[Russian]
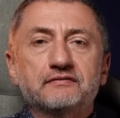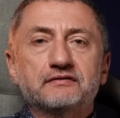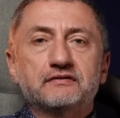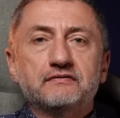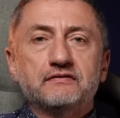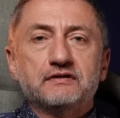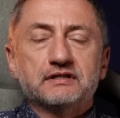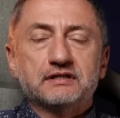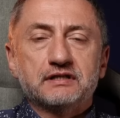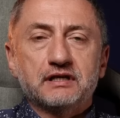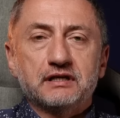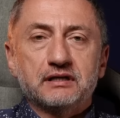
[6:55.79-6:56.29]
В
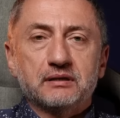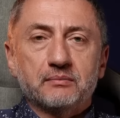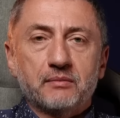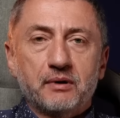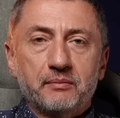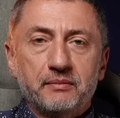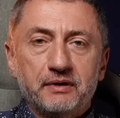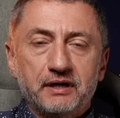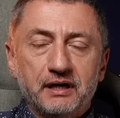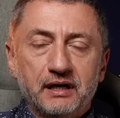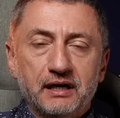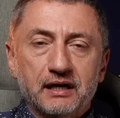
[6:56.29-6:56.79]
связи с этим
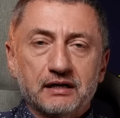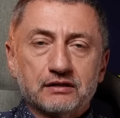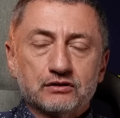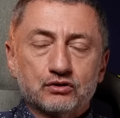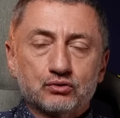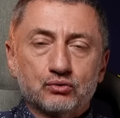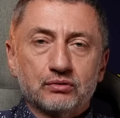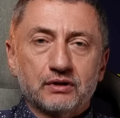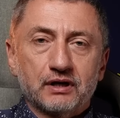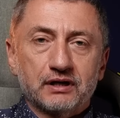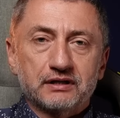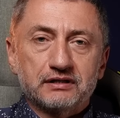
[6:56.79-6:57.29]

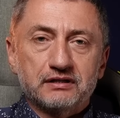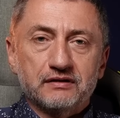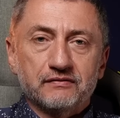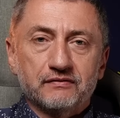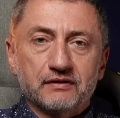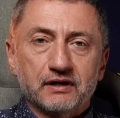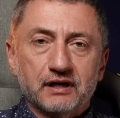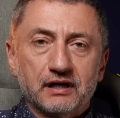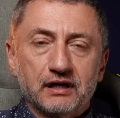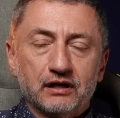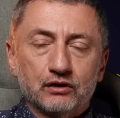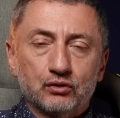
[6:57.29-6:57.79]
американцы тут
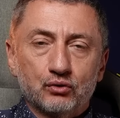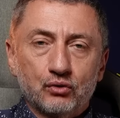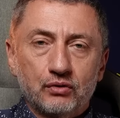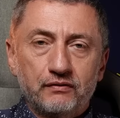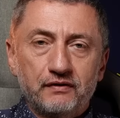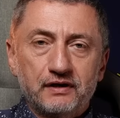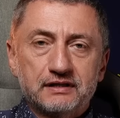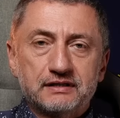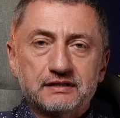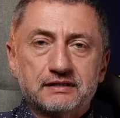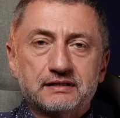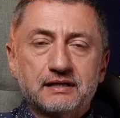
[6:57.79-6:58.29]
активно
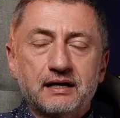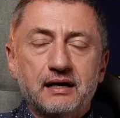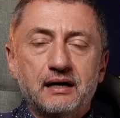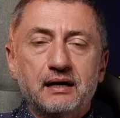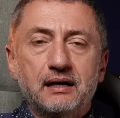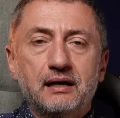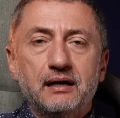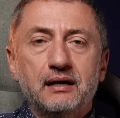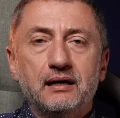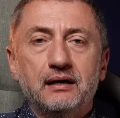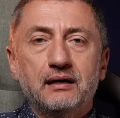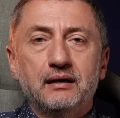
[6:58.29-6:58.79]

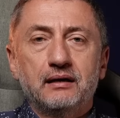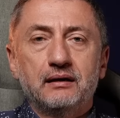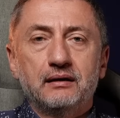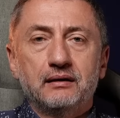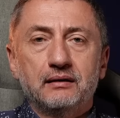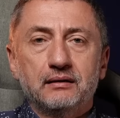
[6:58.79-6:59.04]
готовятся.